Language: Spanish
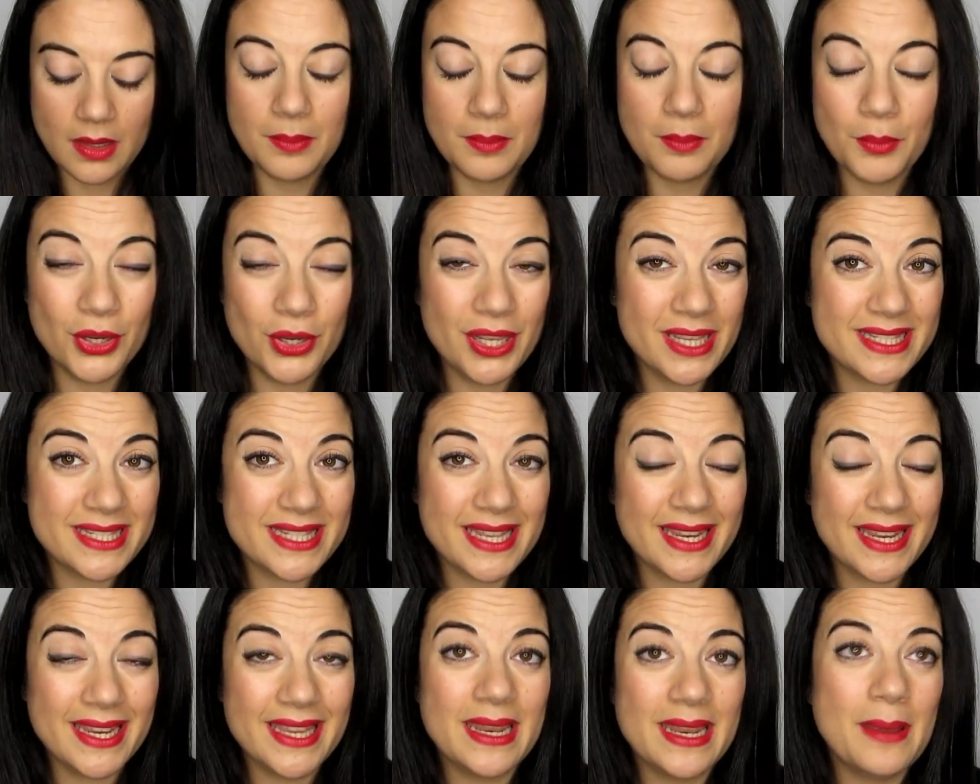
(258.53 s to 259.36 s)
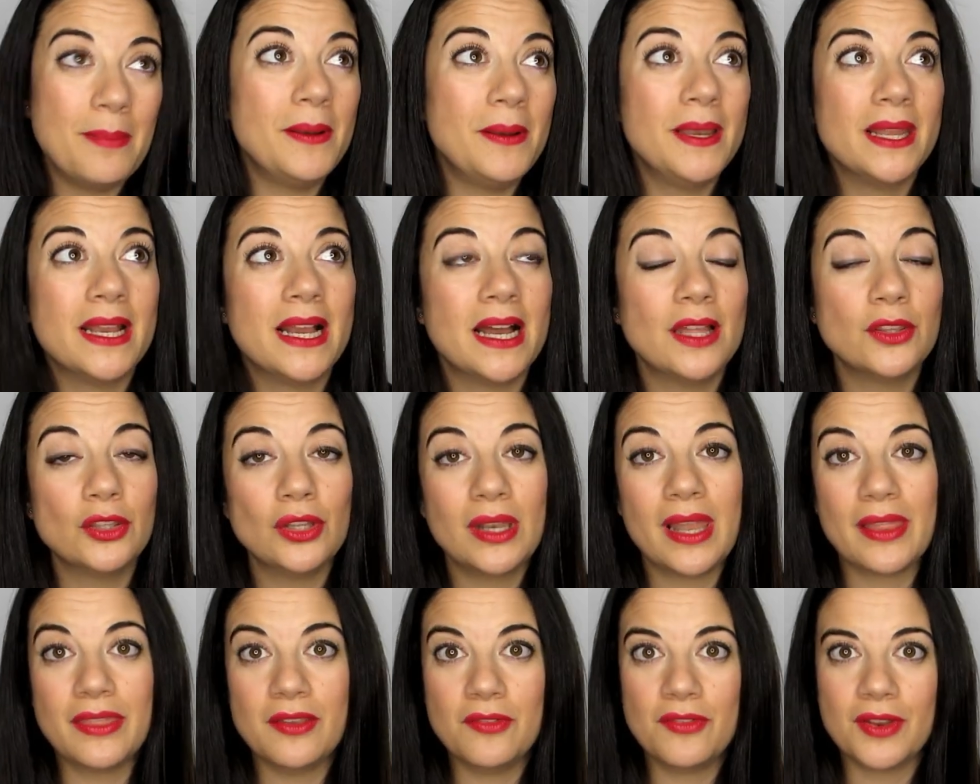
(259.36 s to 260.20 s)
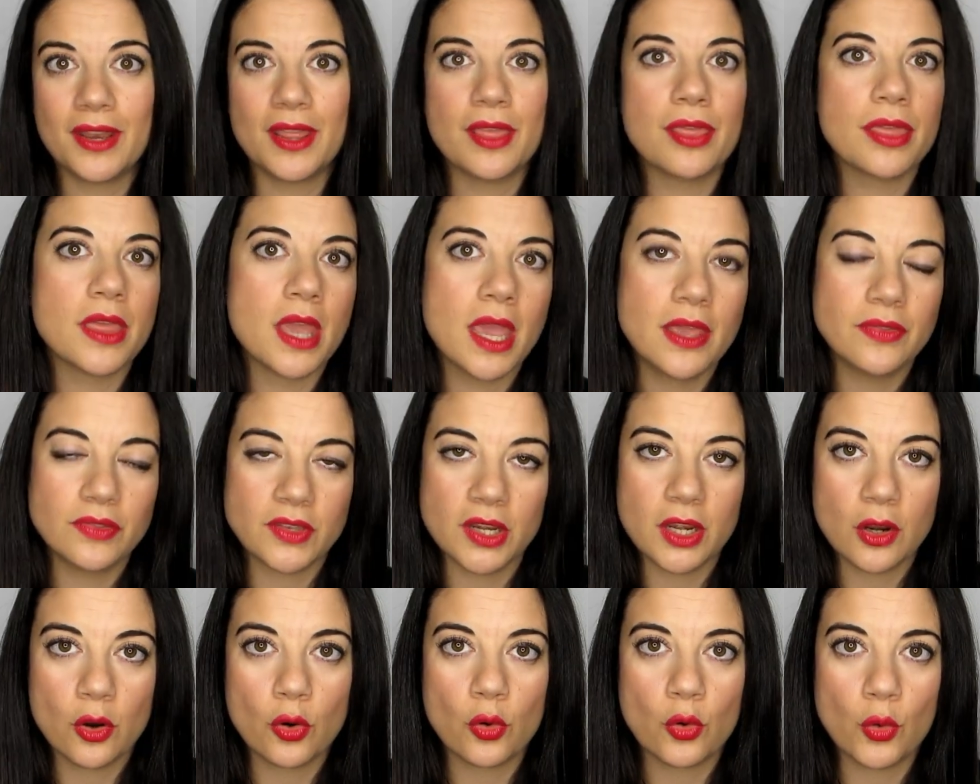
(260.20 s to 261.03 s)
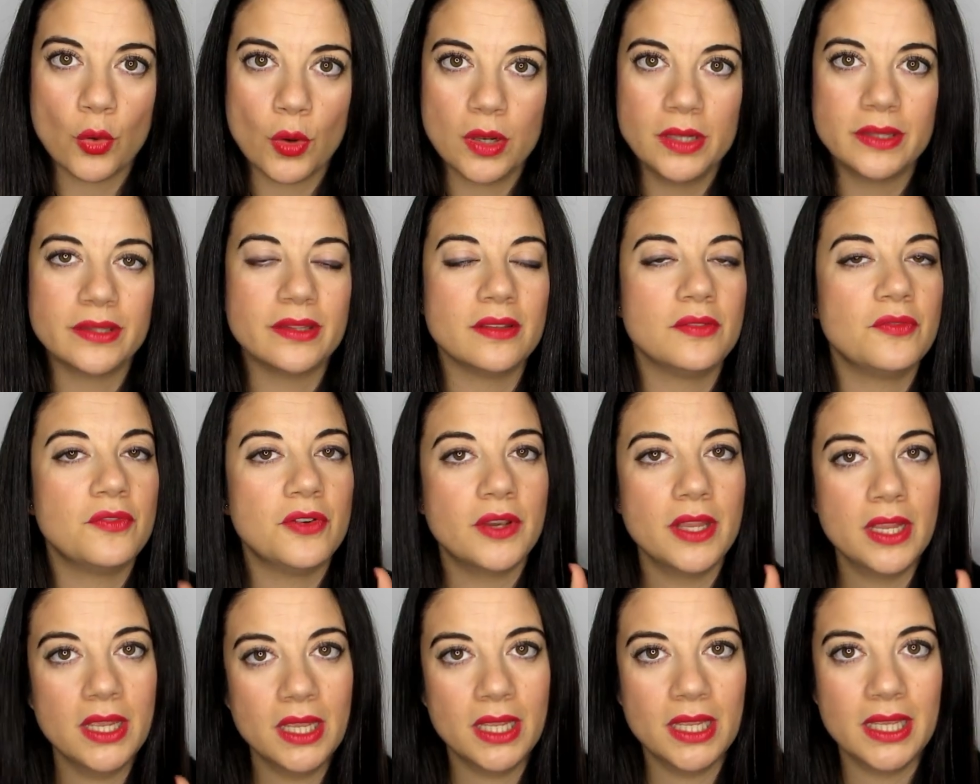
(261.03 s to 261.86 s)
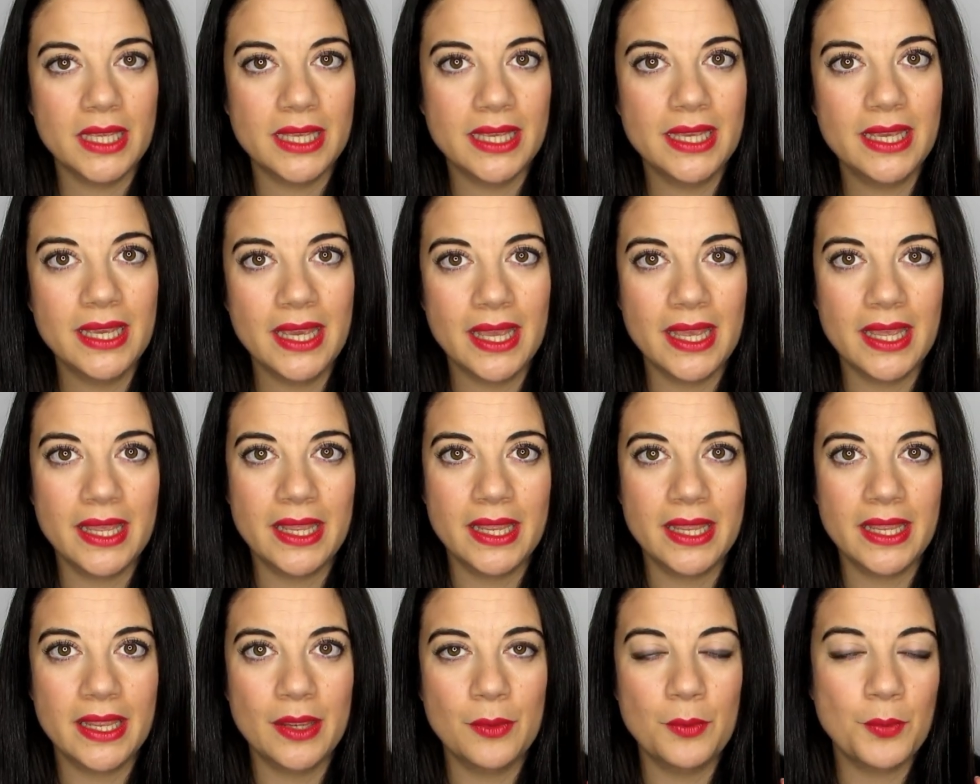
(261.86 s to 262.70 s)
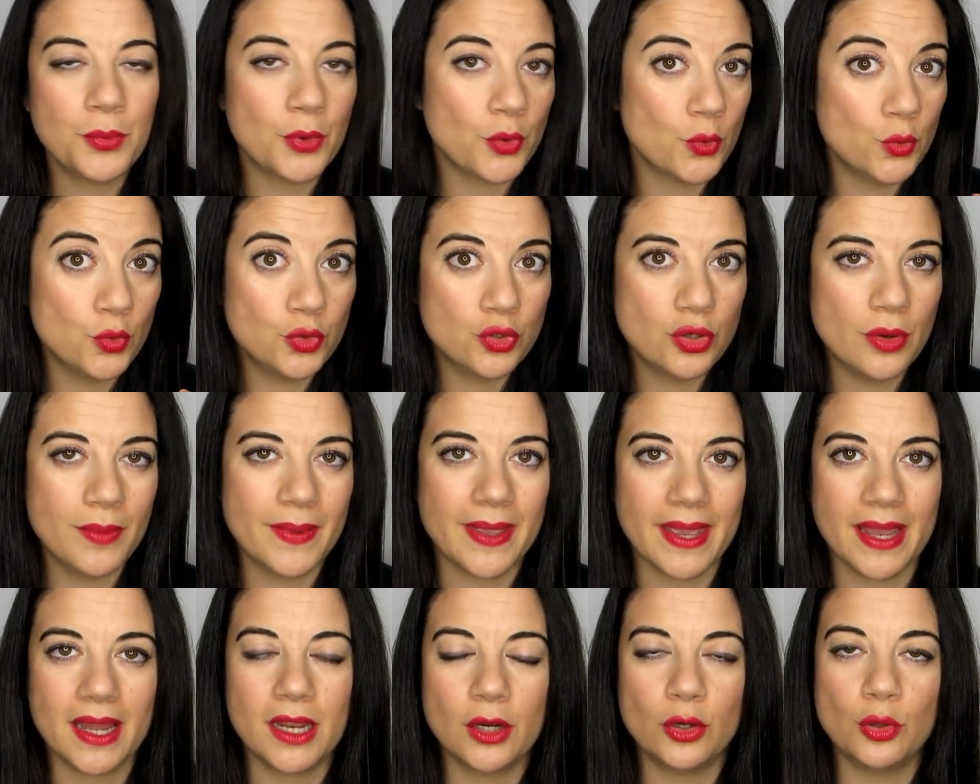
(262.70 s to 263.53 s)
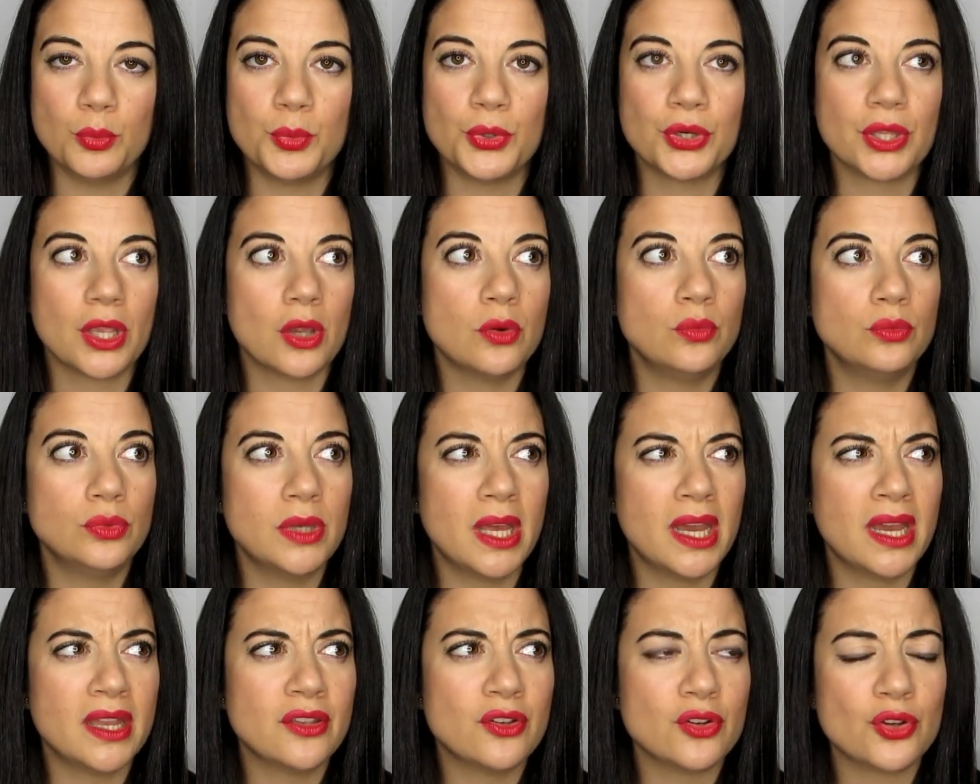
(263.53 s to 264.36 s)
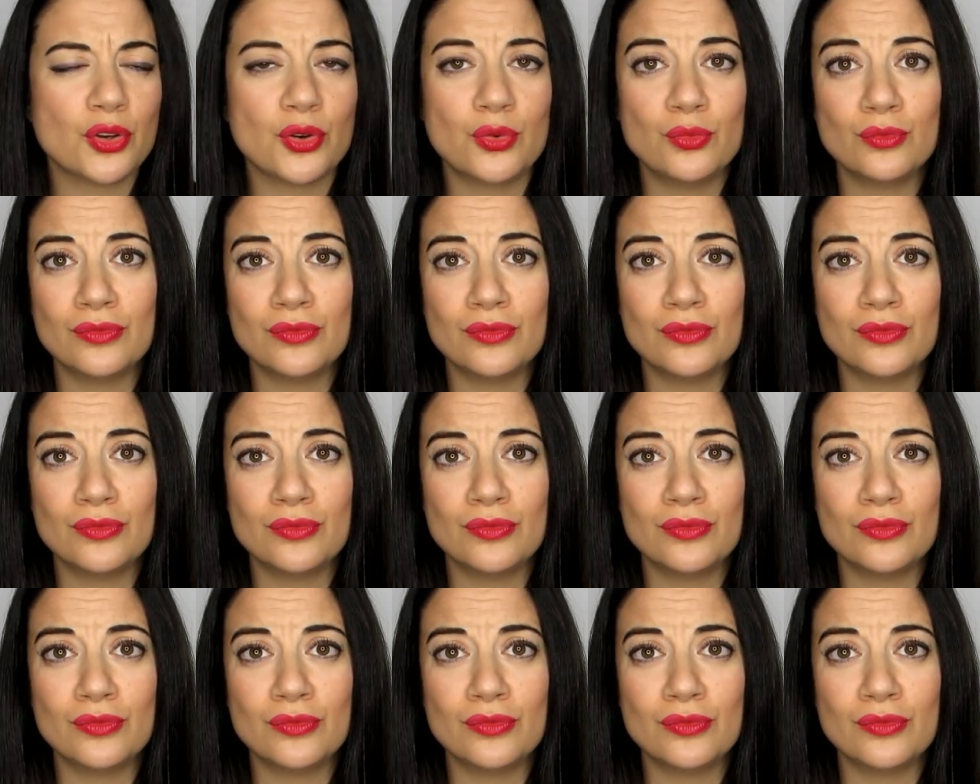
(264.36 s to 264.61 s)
Voy a seguir explicando las diferencias entre cruelty free y eh, un producto vegano, porque es una, yo creo,